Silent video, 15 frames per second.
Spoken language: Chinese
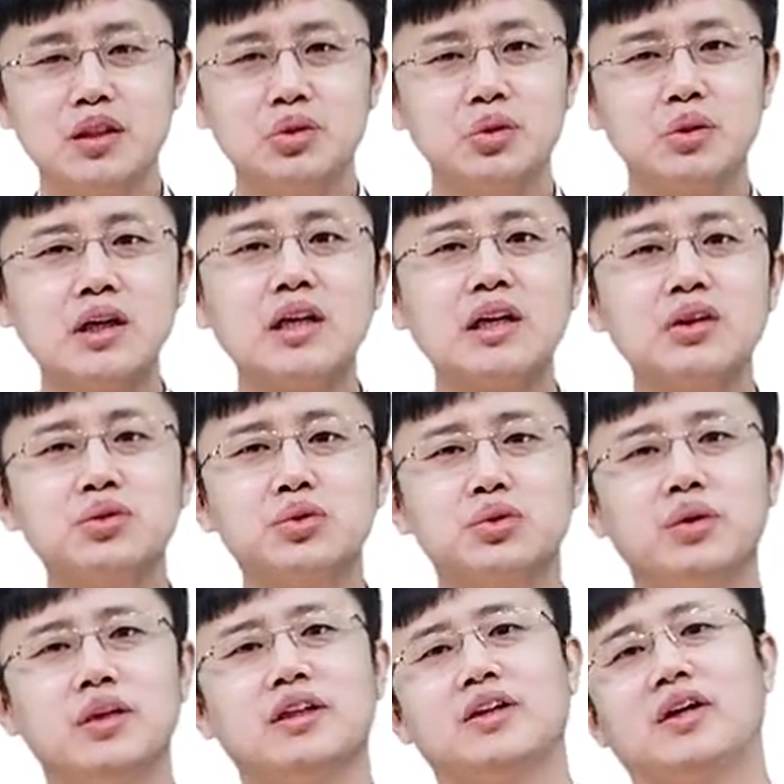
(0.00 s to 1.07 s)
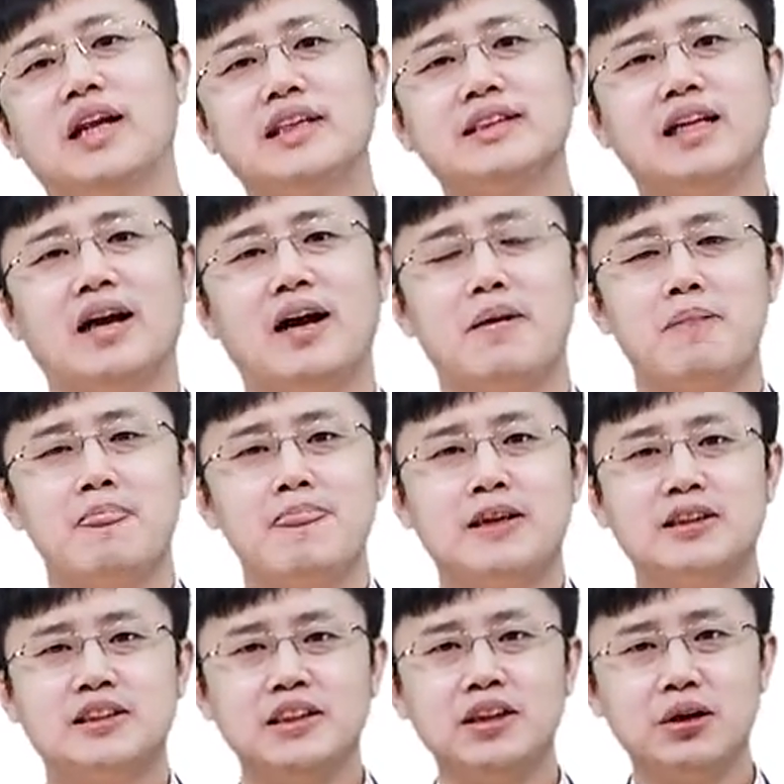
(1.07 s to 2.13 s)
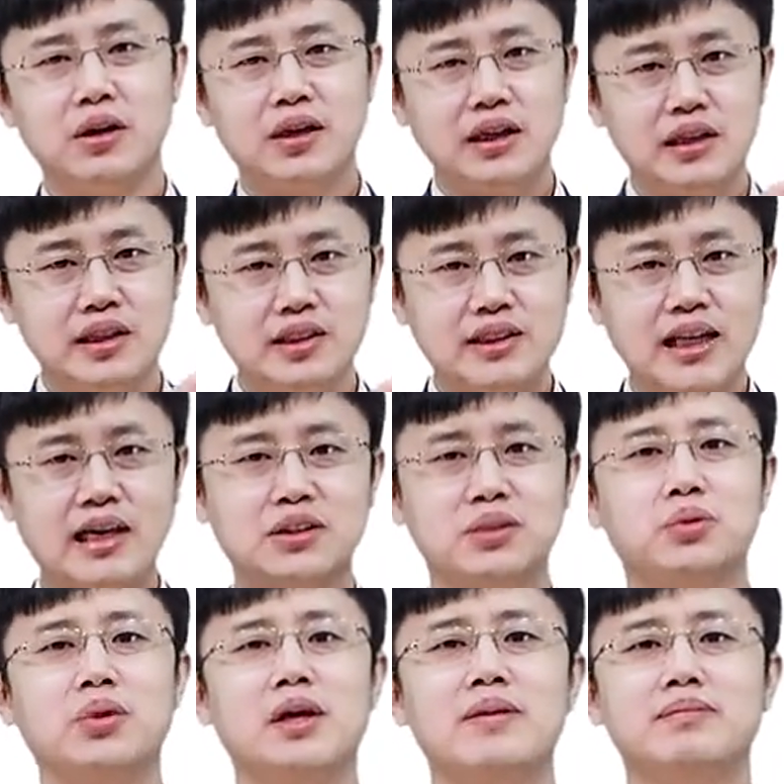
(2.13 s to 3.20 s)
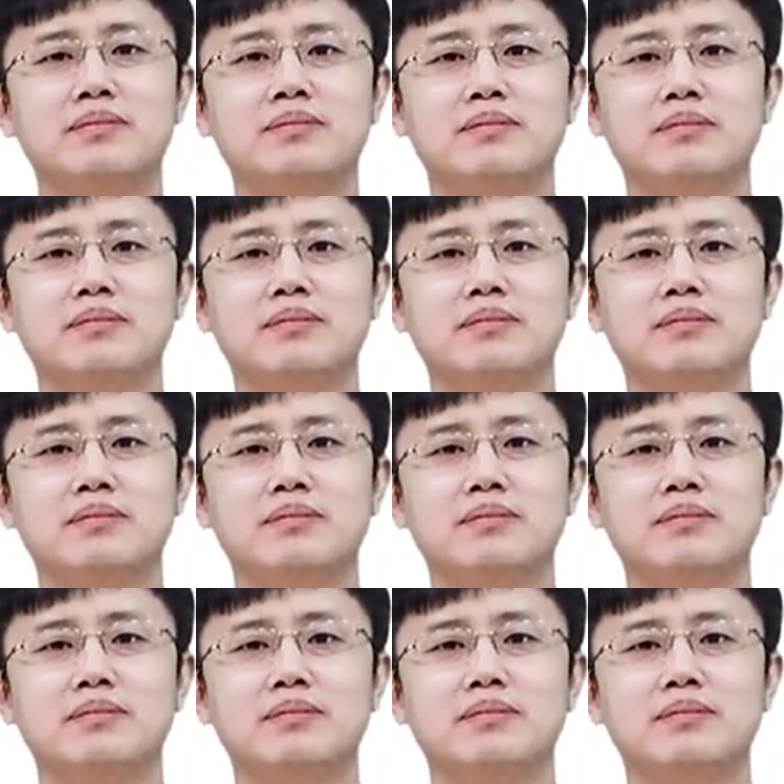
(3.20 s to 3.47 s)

从个人驱动力的角度来讲啊，只有个人价值观。